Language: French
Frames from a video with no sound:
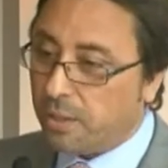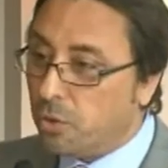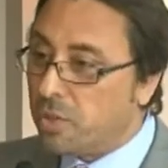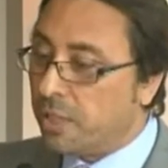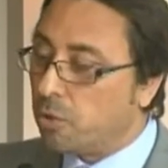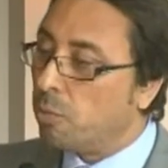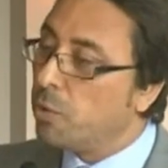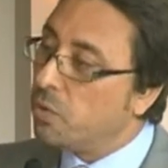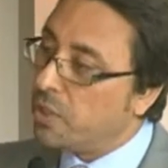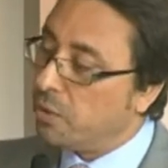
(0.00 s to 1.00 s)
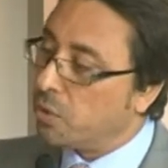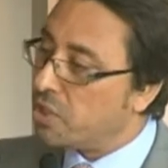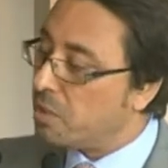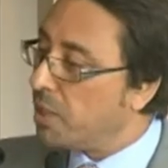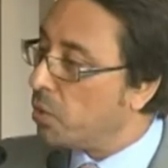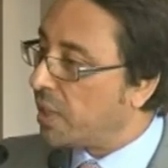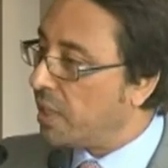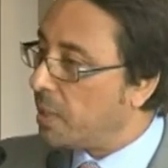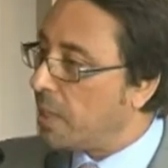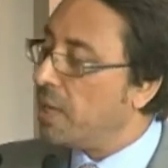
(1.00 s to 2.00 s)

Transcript: de cette communauté d'origine marocaine